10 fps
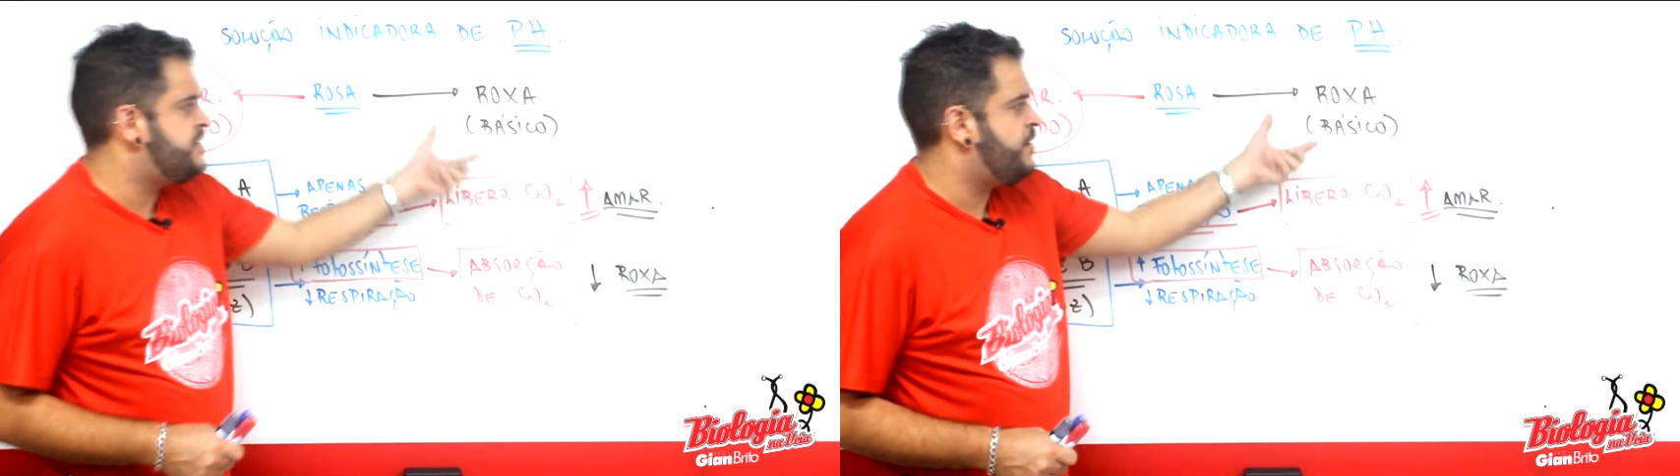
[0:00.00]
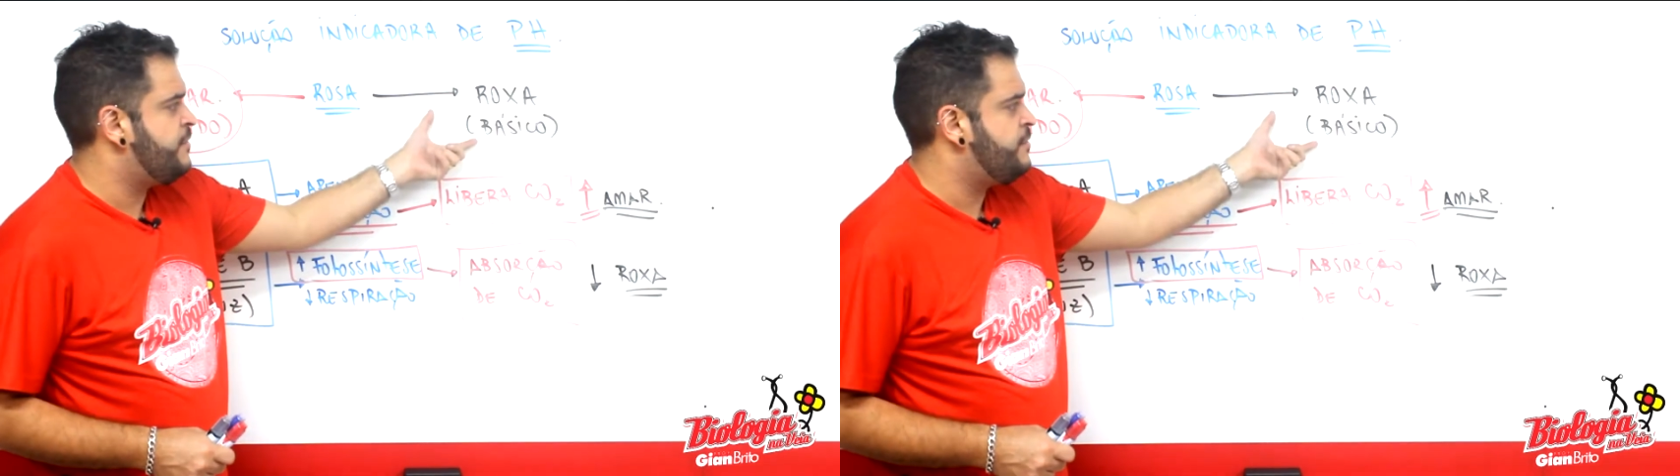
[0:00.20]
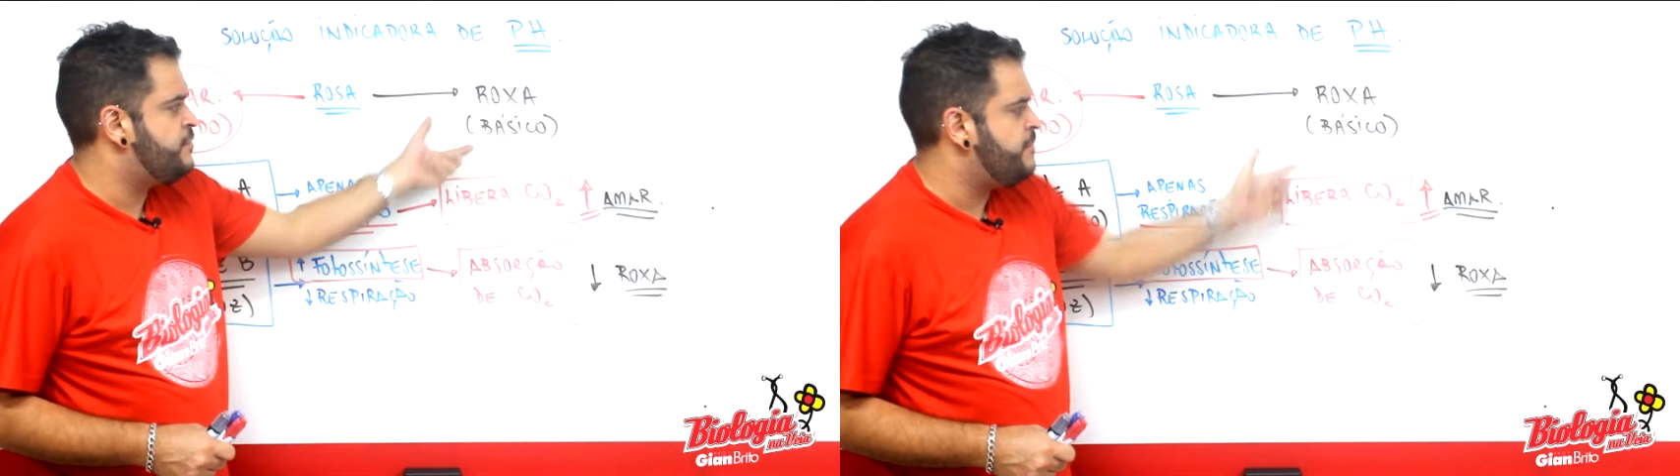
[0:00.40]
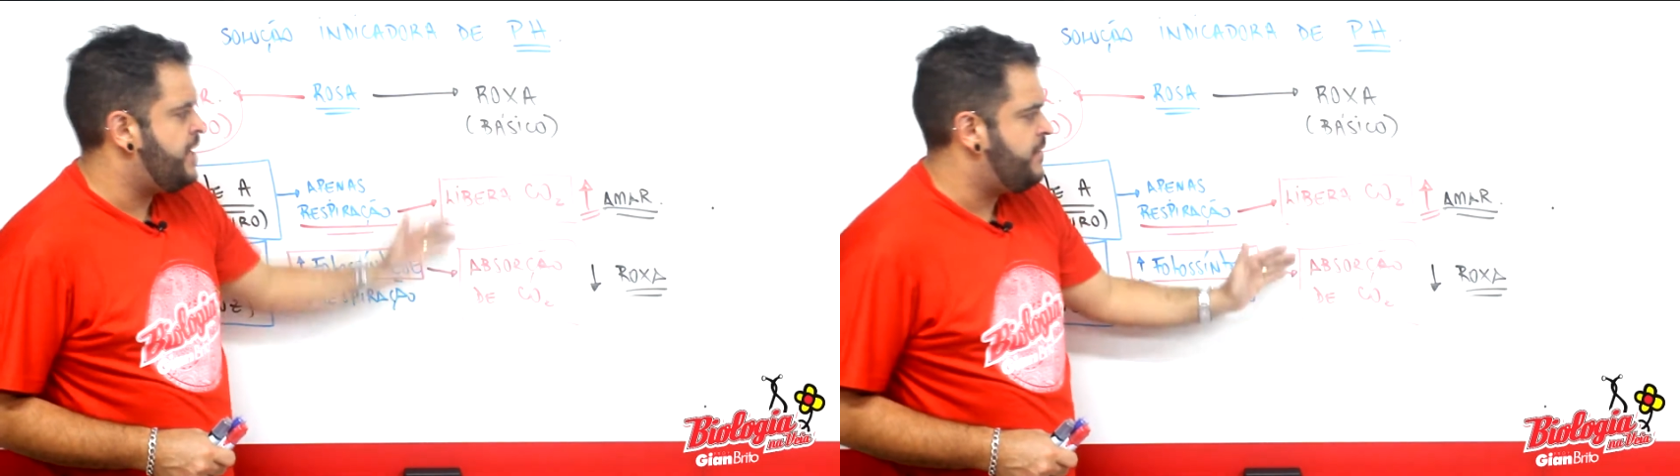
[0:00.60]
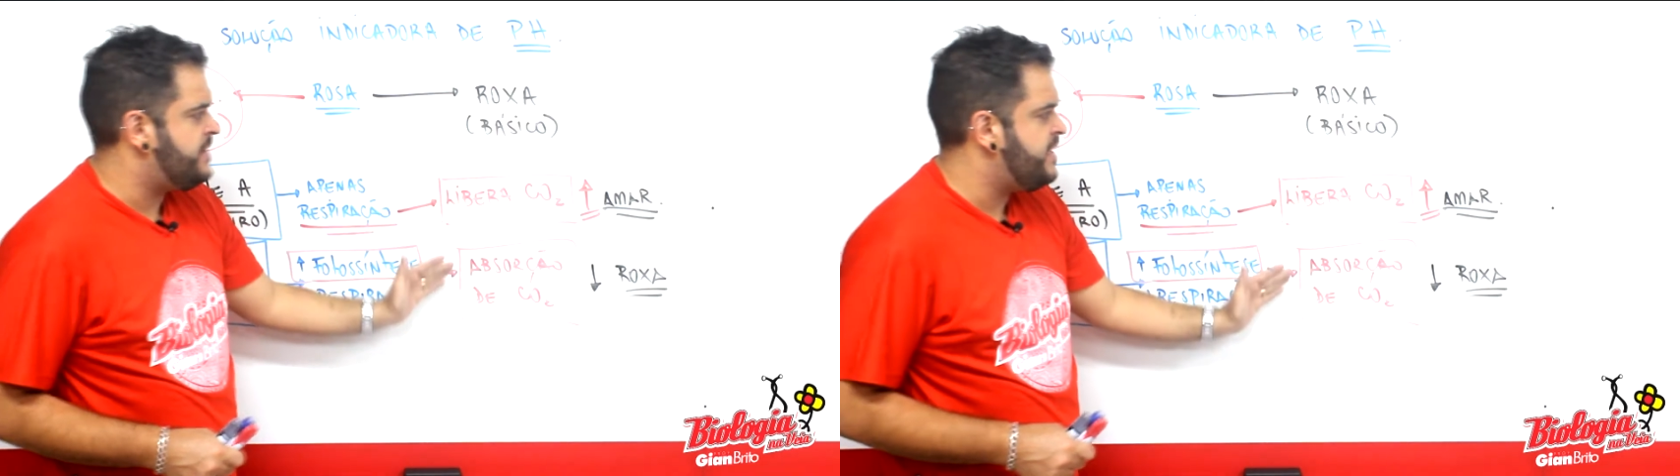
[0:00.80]
CO2 do
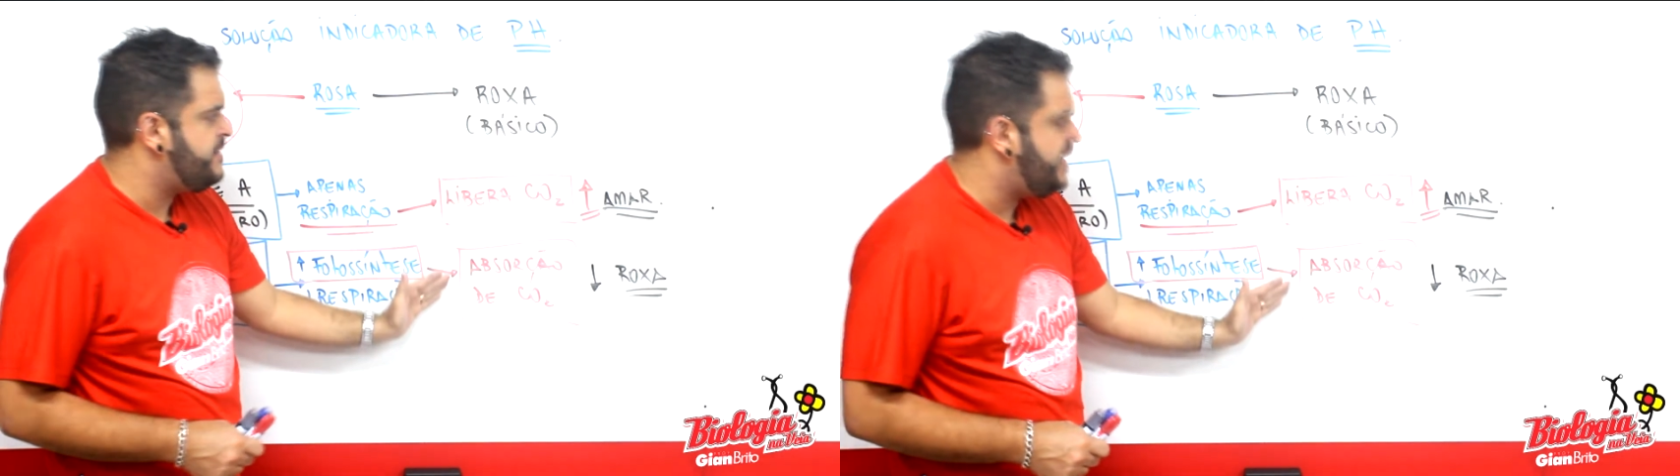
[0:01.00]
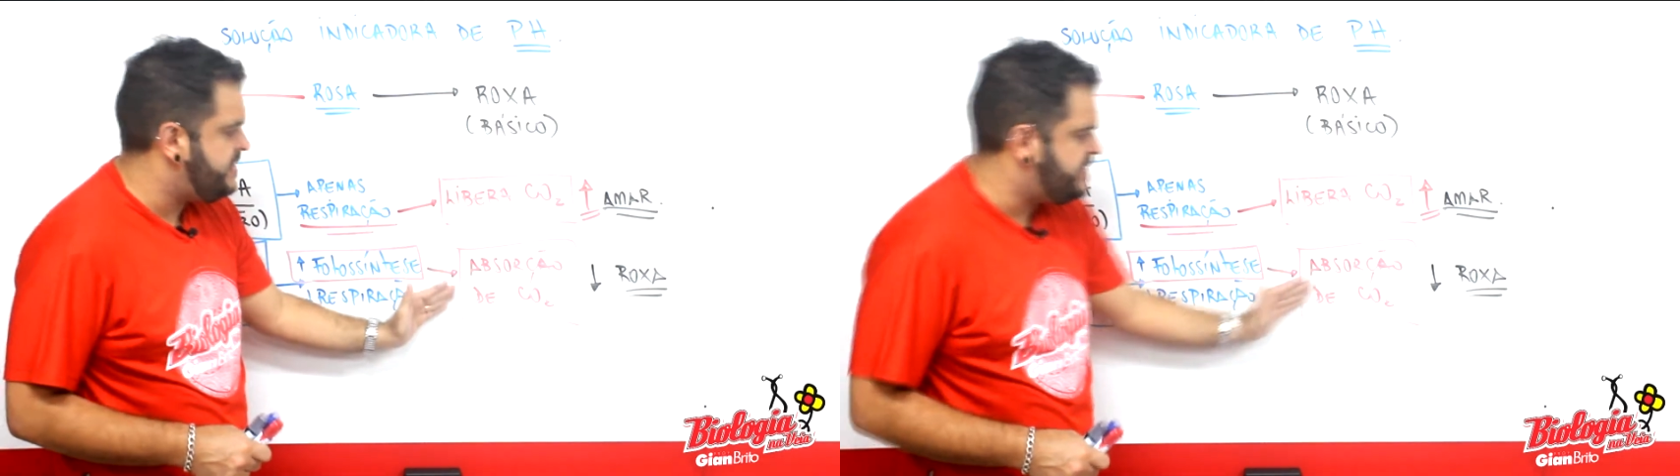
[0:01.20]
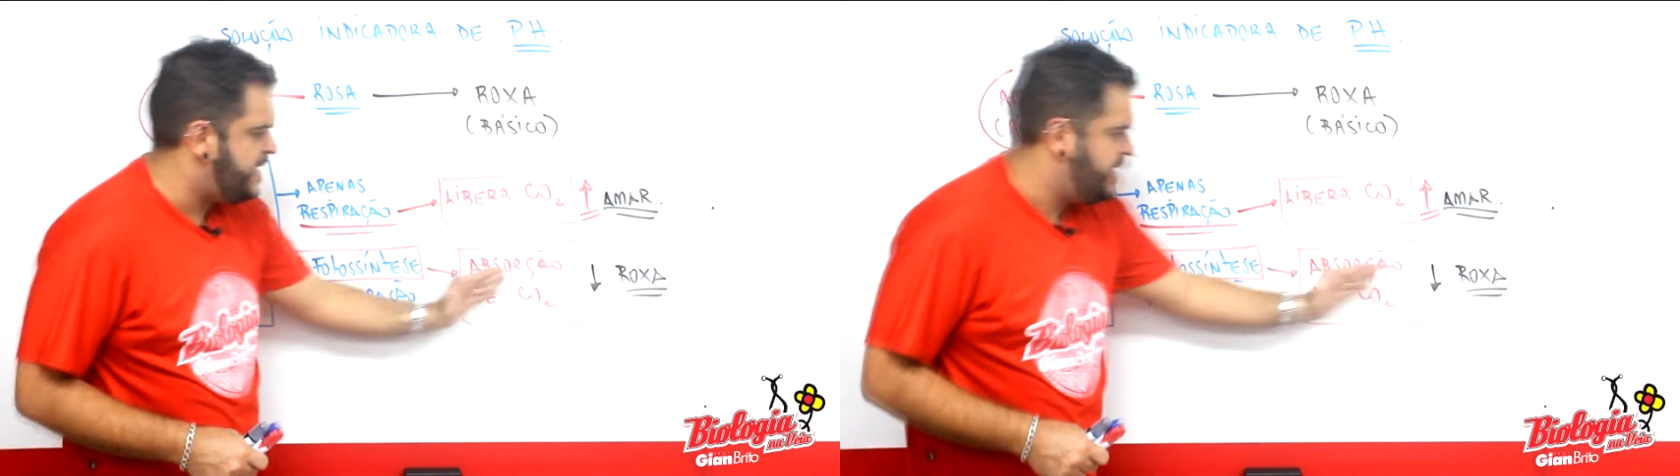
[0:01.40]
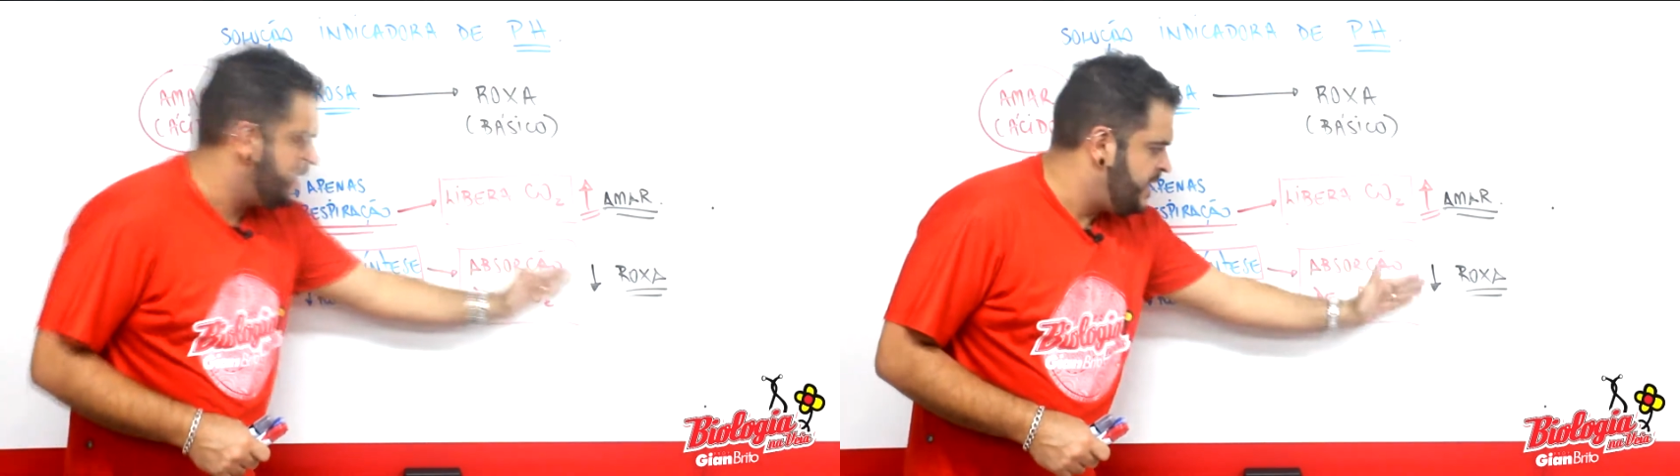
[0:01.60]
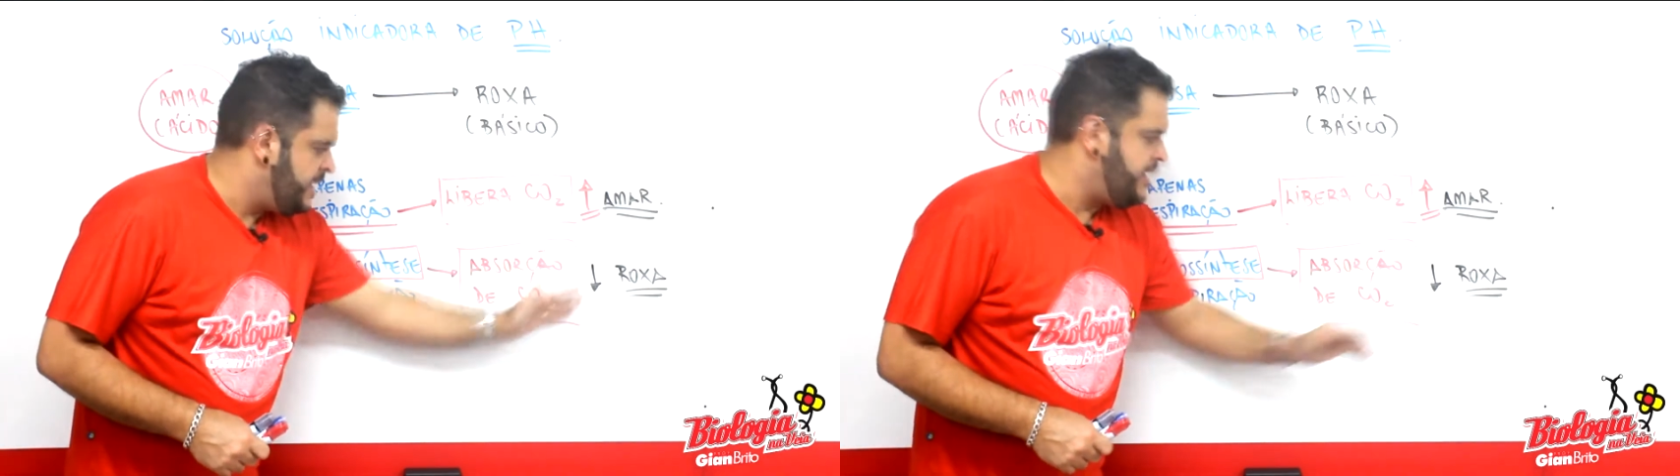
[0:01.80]
meio, a tendência
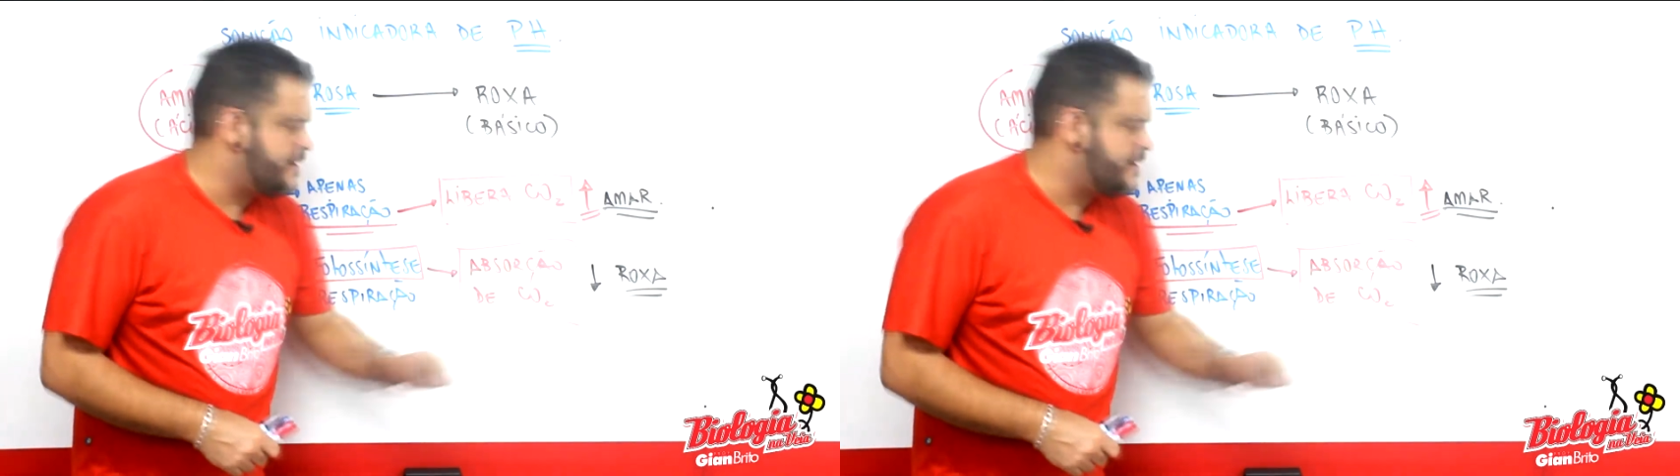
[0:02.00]
é